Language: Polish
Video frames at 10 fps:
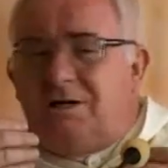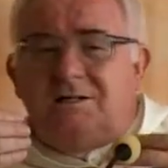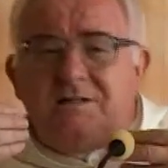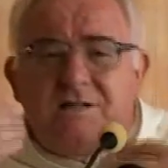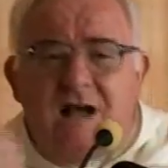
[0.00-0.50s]

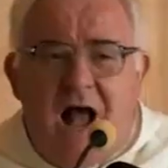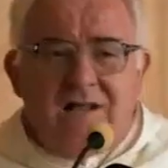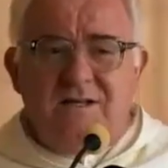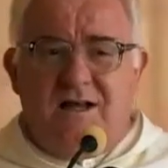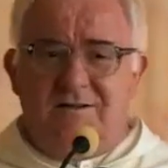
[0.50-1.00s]

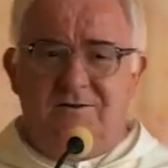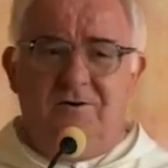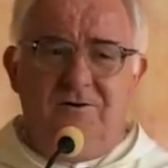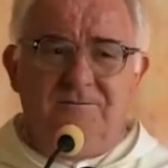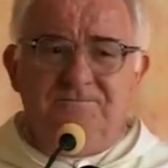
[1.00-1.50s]
przeszkadza
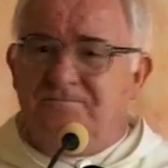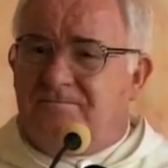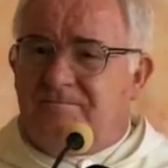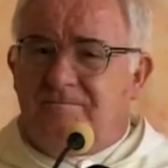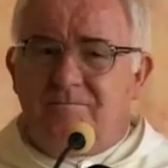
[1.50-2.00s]
to,
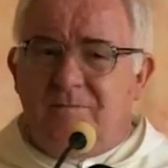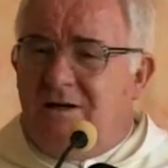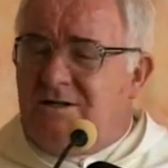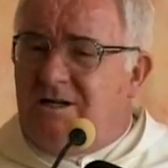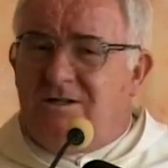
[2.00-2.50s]

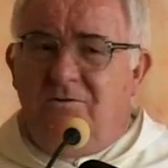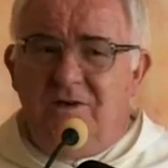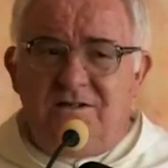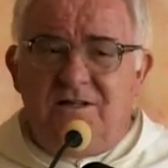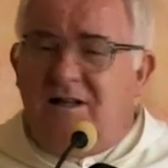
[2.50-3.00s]
że są
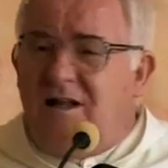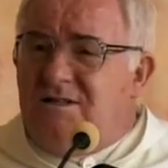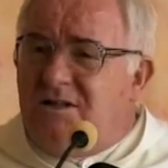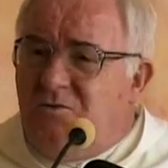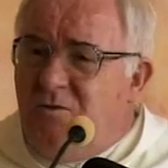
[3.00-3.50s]
jeszcze
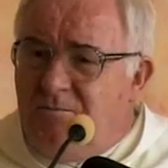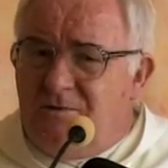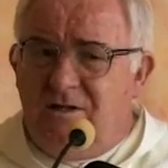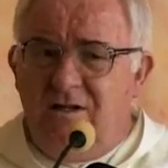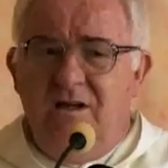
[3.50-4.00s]
tacy
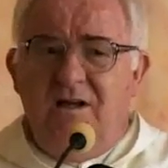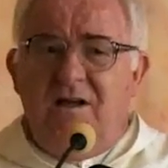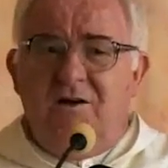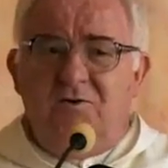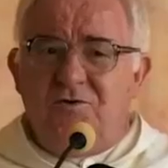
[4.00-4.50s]
głupcy,
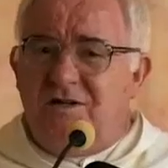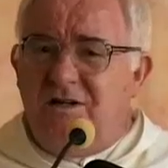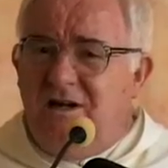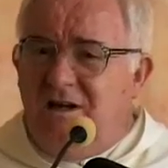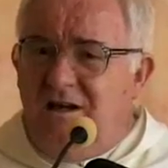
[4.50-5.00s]

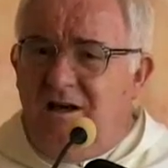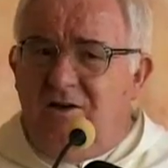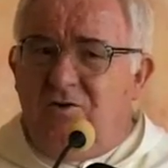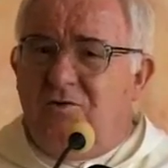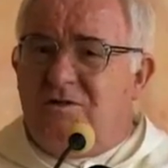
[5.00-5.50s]
którzy, e,
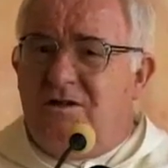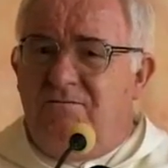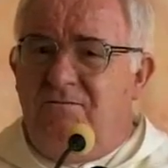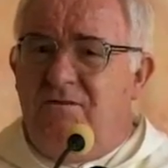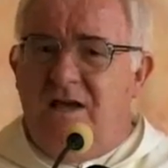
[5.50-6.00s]
którzy
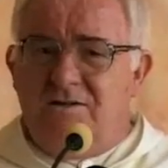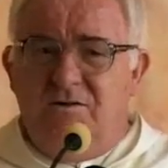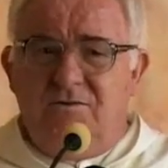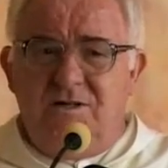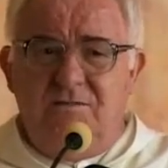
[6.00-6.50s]

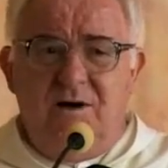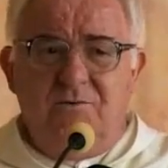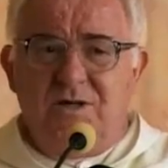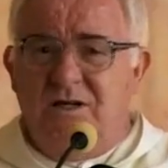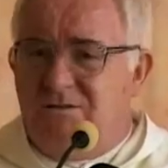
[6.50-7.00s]
wierzą, że
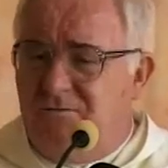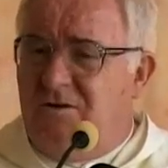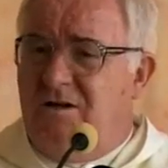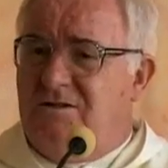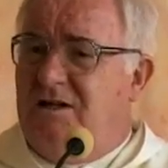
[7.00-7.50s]
małżeństwo
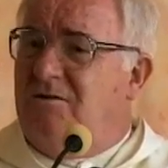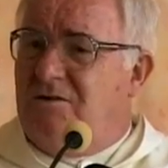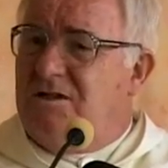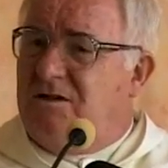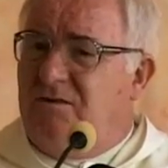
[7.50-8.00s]
to jest
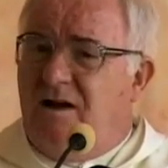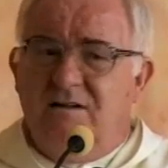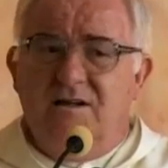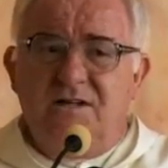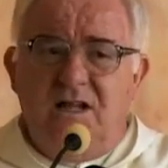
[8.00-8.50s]

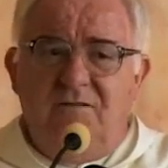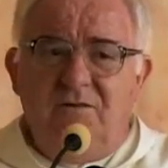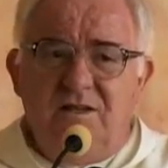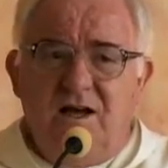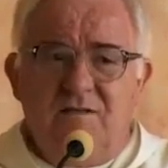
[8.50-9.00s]
nierozerwalne, że
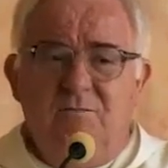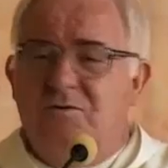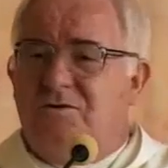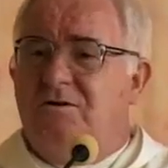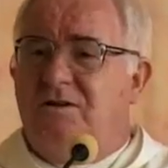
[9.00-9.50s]
nawet jak
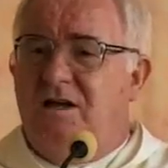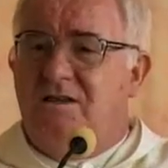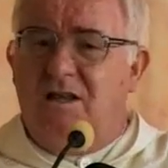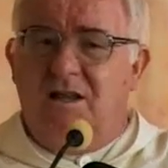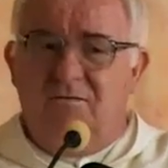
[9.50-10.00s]
mąż
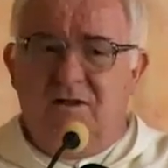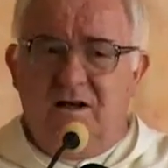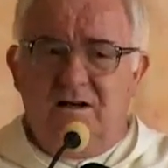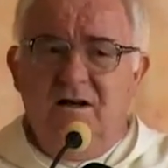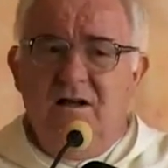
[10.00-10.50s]
odejdzie, nawet jak